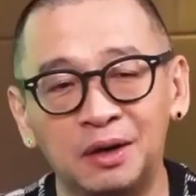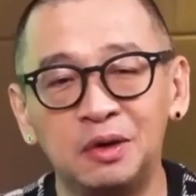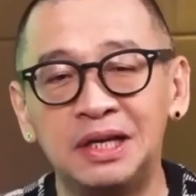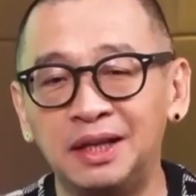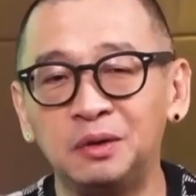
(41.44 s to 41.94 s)

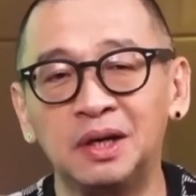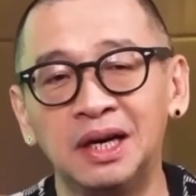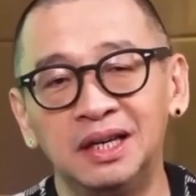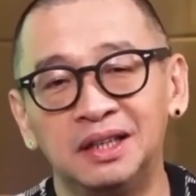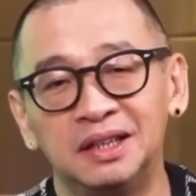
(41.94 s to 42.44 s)
Dunia itu
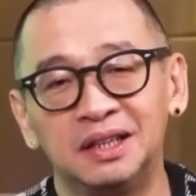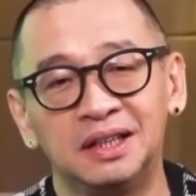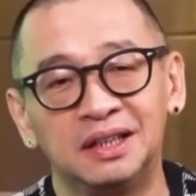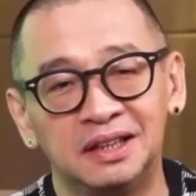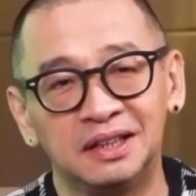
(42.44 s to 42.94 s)
kan
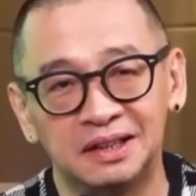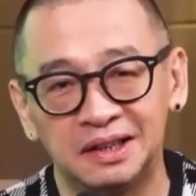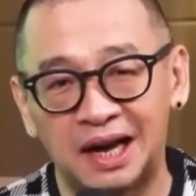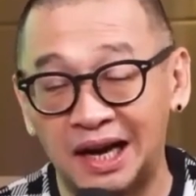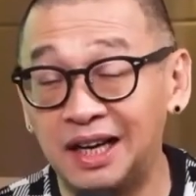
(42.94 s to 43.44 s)

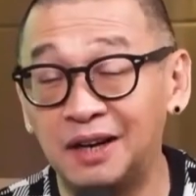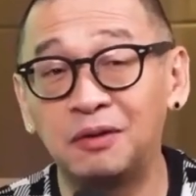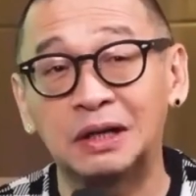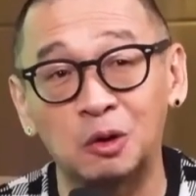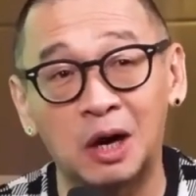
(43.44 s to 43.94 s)
ada
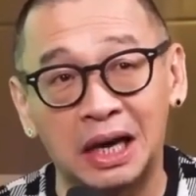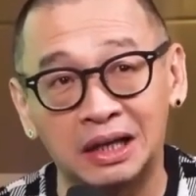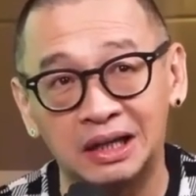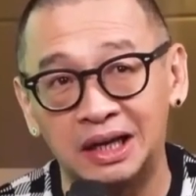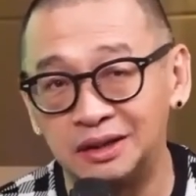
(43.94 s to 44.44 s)
faktor
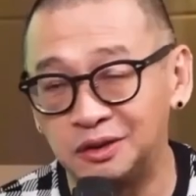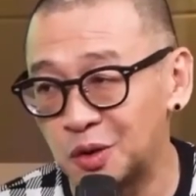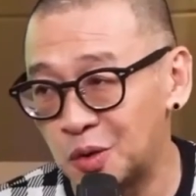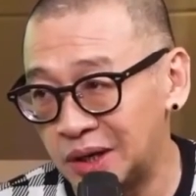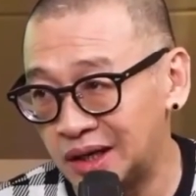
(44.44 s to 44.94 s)
lucknya,
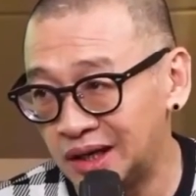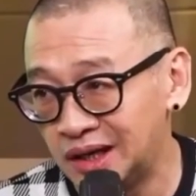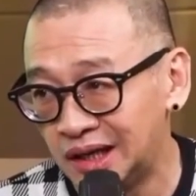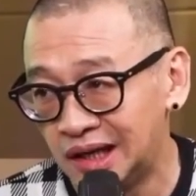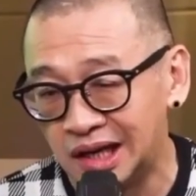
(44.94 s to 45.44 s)
drawing.
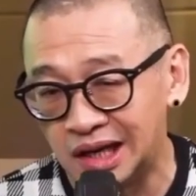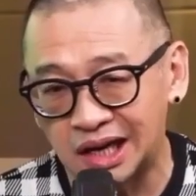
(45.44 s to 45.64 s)
Yeah.